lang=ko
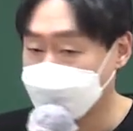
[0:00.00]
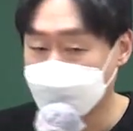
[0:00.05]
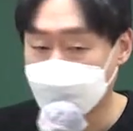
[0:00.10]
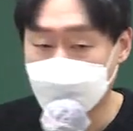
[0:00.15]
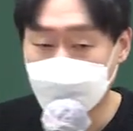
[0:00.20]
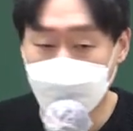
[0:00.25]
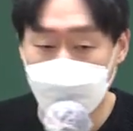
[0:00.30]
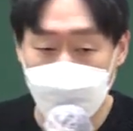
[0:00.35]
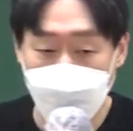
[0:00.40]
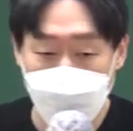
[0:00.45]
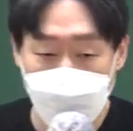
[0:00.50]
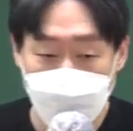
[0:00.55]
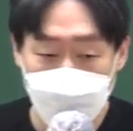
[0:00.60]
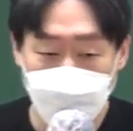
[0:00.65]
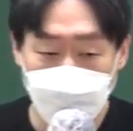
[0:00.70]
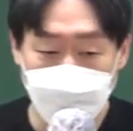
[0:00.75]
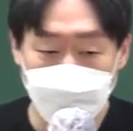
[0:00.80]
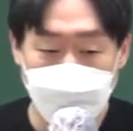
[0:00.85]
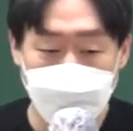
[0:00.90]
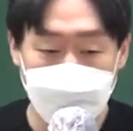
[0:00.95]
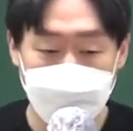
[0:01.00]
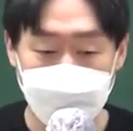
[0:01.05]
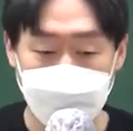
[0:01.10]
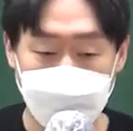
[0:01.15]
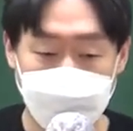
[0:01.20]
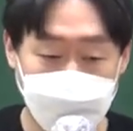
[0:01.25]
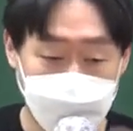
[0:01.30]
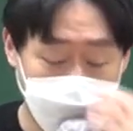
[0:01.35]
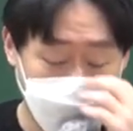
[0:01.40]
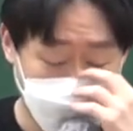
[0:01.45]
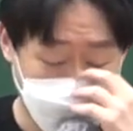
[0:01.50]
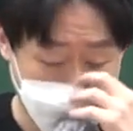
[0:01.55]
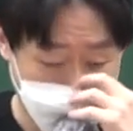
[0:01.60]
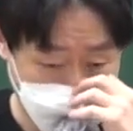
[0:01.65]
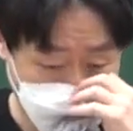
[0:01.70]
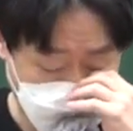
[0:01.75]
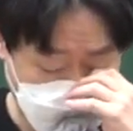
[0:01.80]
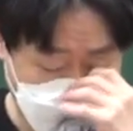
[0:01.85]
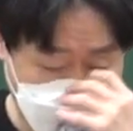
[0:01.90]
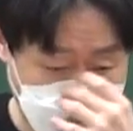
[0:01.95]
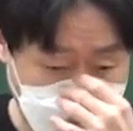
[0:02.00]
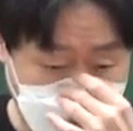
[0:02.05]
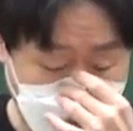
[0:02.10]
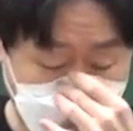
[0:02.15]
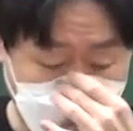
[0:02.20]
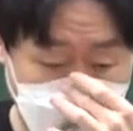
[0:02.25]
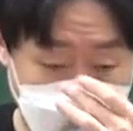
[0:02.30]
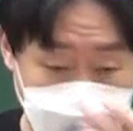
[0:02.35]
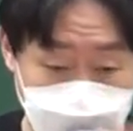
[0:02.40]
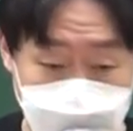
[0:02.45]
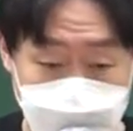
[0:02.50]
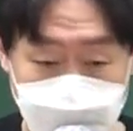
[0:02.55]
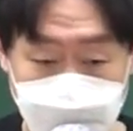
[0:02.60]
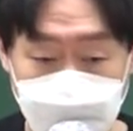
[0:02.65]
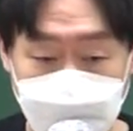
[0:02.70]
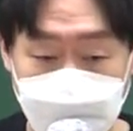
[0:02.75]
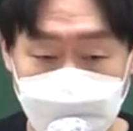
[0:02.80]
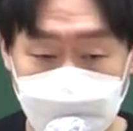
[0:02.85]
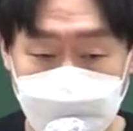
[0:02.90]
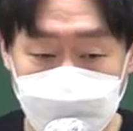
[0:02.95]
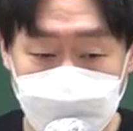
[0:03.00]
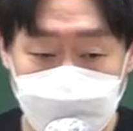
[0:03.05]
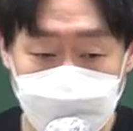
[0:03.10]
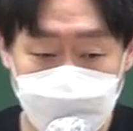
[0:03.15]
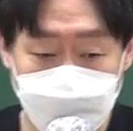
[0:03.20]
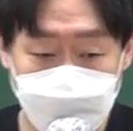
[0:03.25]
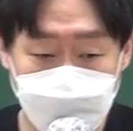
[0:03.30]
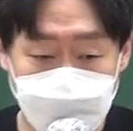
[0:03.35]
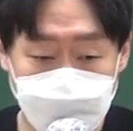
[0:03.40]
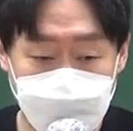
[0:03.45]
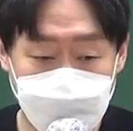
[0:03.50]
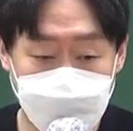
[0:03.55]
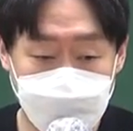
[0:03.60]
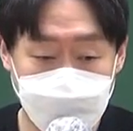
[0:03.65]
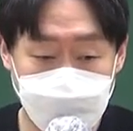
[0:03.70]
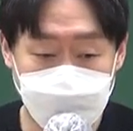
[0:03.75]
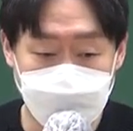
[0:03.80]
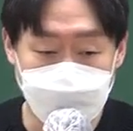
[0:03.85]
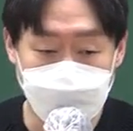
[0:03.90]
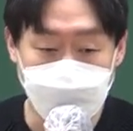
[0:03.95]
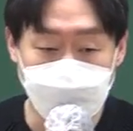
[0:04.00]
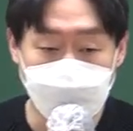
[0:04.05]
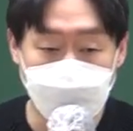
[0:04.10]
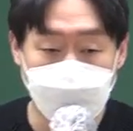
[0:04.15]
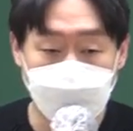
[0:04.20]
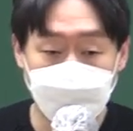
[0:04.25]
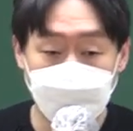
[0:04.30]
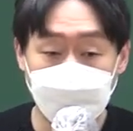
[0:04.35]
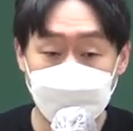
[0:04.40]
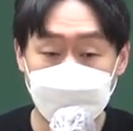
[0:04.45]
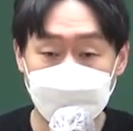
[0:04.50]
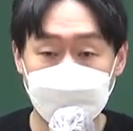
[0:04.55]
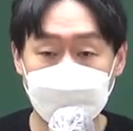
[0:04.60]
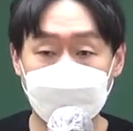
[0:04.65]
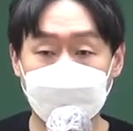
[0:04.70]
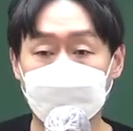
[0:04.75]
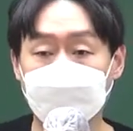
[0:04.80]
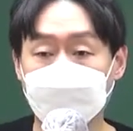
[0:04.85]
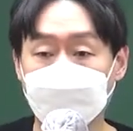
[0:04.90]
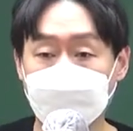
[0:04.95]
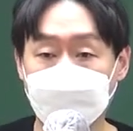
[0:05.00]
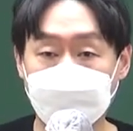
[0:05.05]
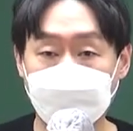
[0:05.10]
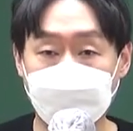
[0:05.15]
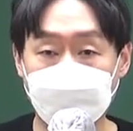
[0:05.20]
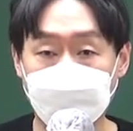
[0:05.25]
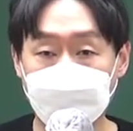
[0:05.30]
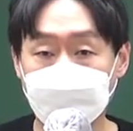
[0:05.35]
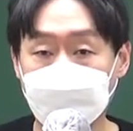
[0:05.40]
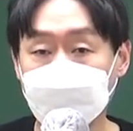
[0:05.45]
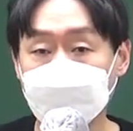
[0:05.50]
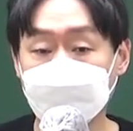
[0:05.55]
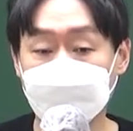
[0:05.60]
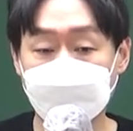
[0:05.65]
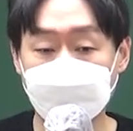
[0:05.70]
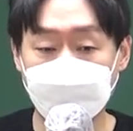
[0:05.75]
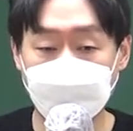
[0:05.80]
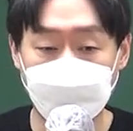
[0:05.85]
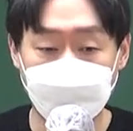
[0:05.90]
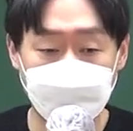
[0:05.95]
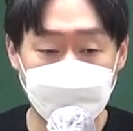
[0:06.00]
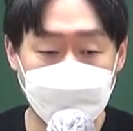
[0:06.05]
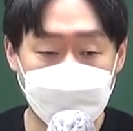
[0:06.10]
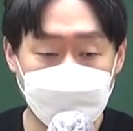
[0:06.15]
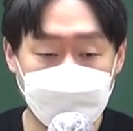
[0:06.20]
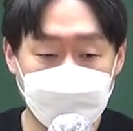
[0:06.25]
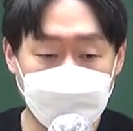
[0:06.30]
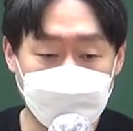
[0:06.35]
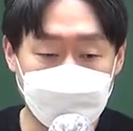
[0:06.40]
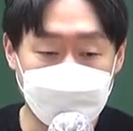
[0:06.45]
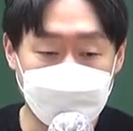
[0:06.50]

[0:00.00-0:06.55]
그래서 공부하시다가 어, 제 수업 들으시는 분들은 그냥 카톡으로 그냥 공부하시다가 모르시는 거